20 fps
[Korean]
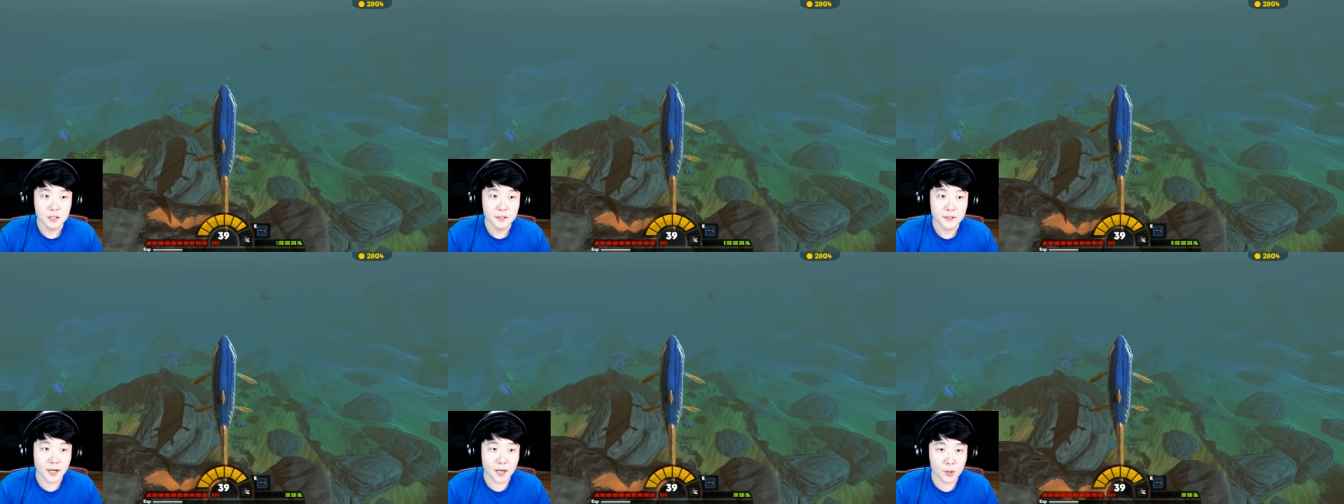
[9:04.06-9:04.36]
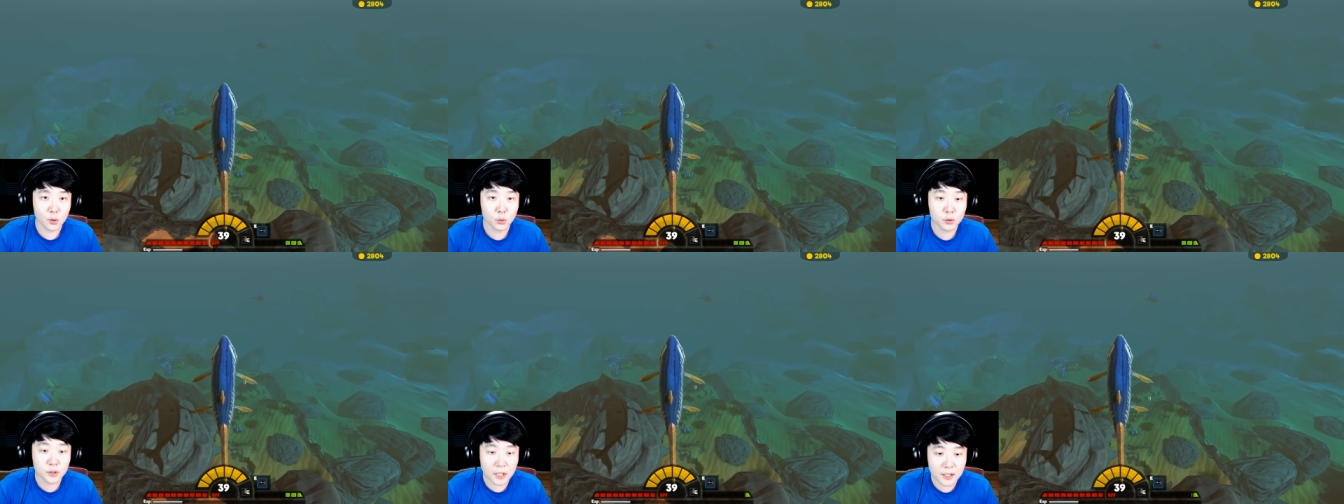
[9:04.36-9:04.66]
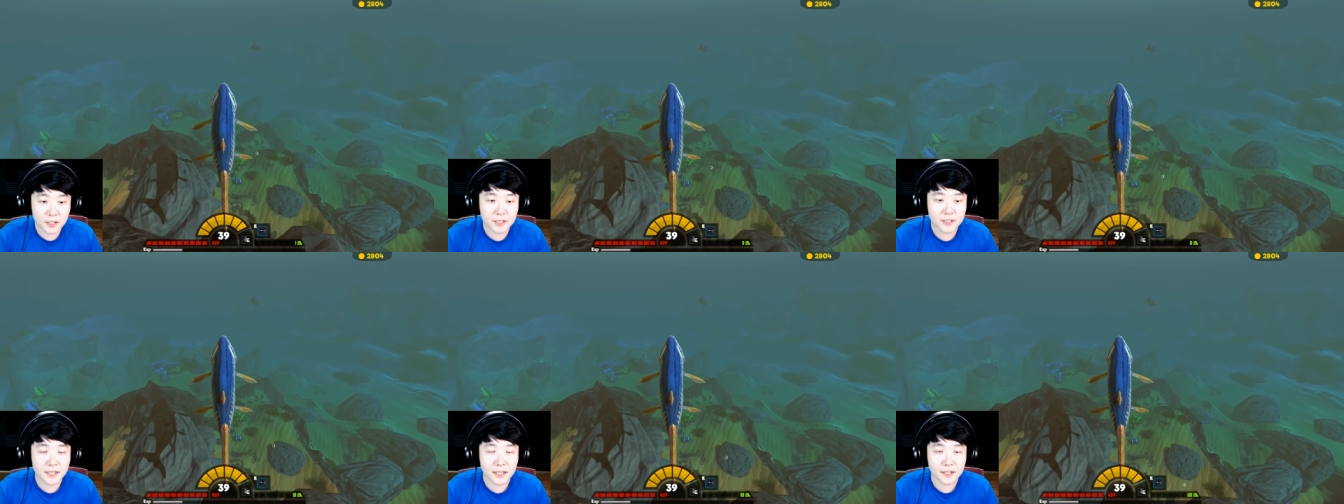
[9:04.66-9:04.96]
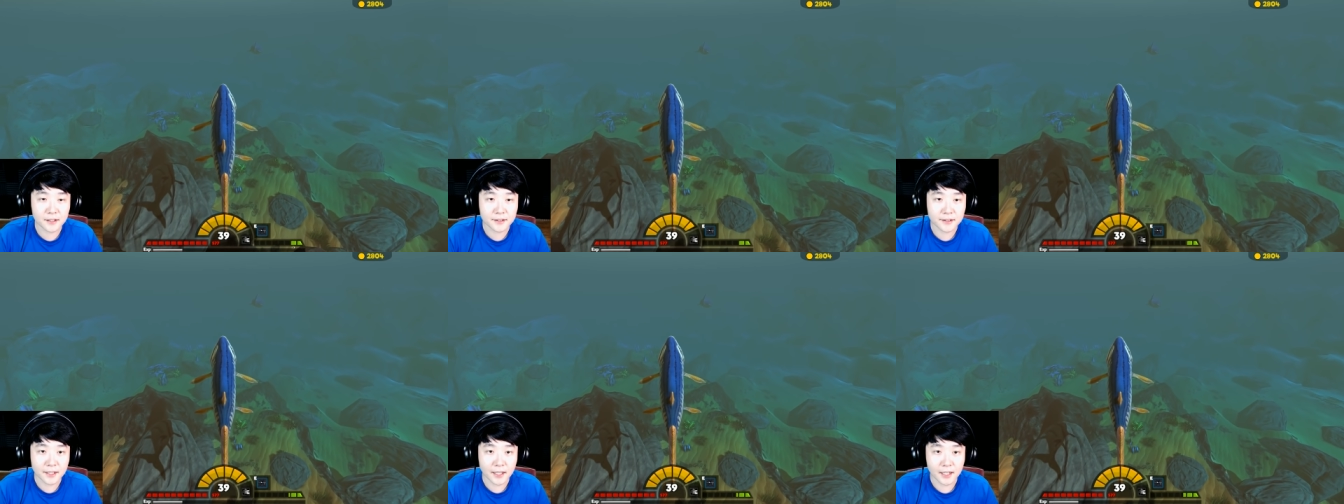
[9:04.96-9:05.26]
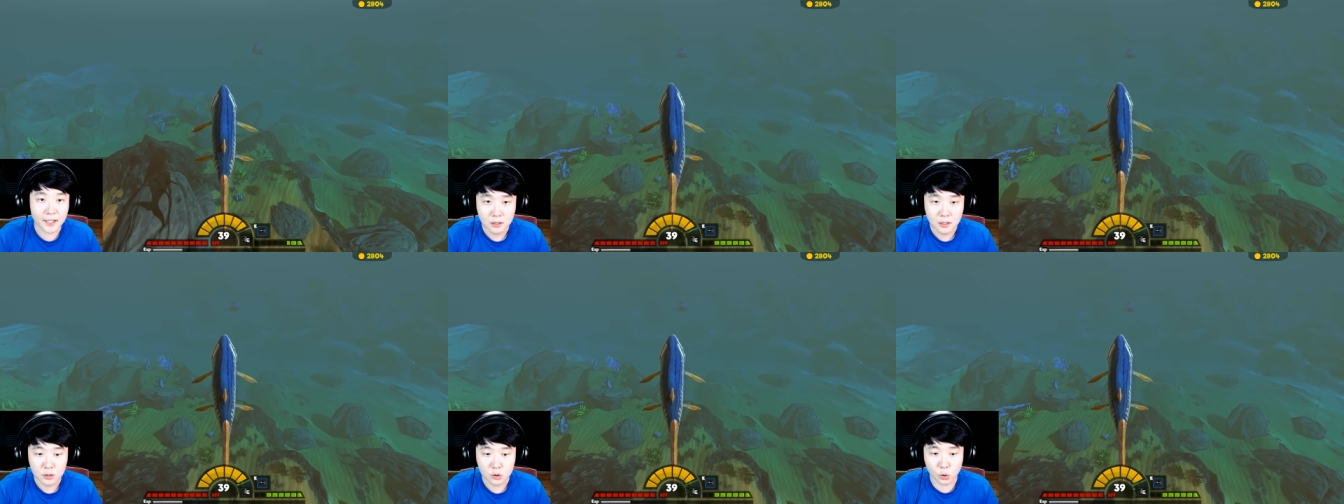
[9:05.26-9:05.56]
내가 요때를
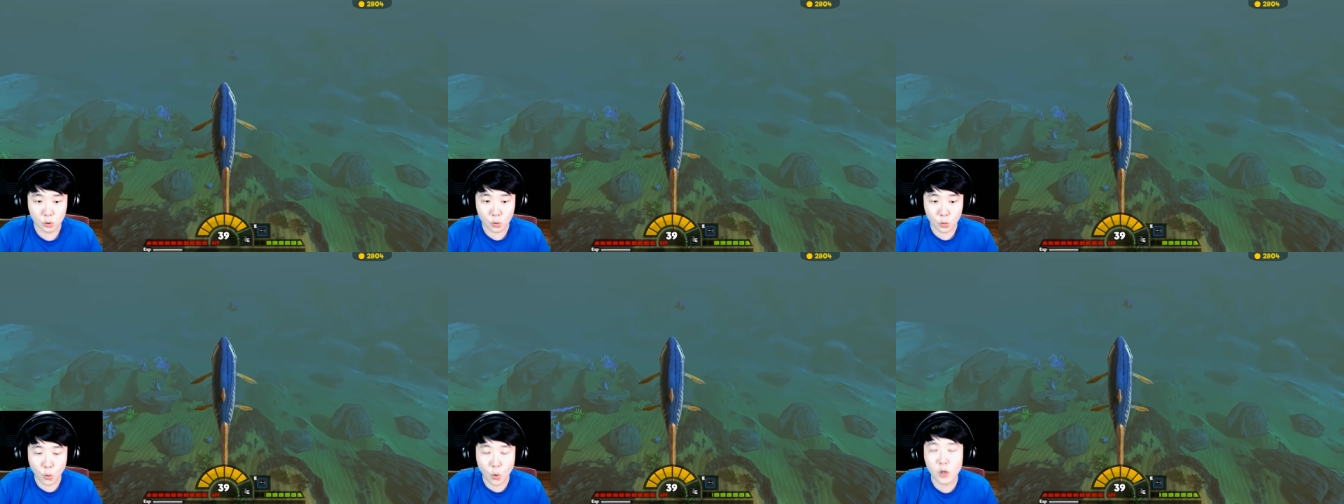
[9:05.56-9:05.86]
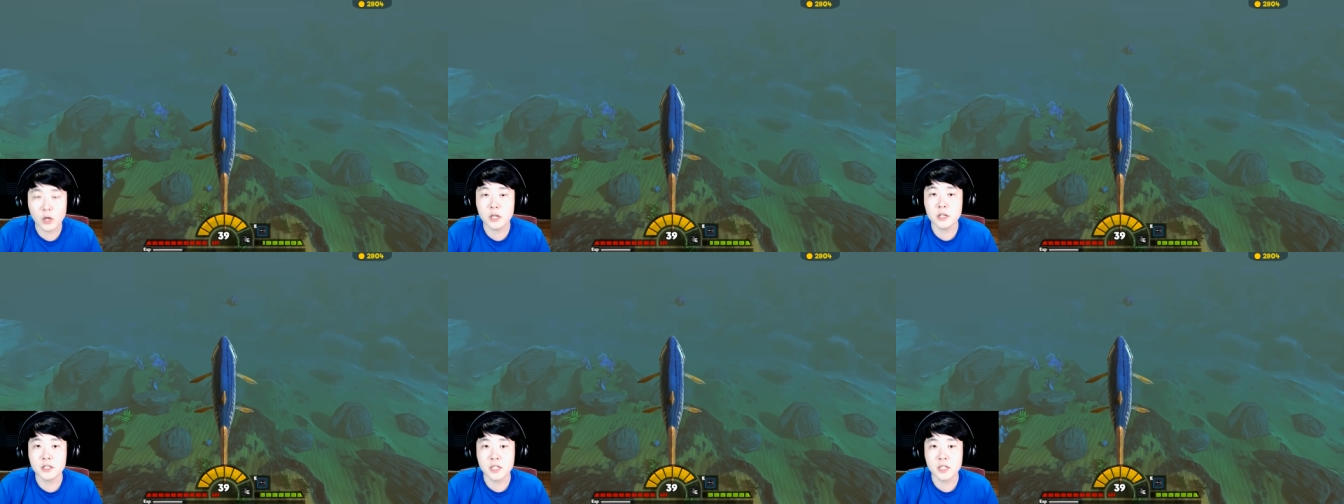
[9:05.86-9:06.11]
기다렸다. 저는 꼬리.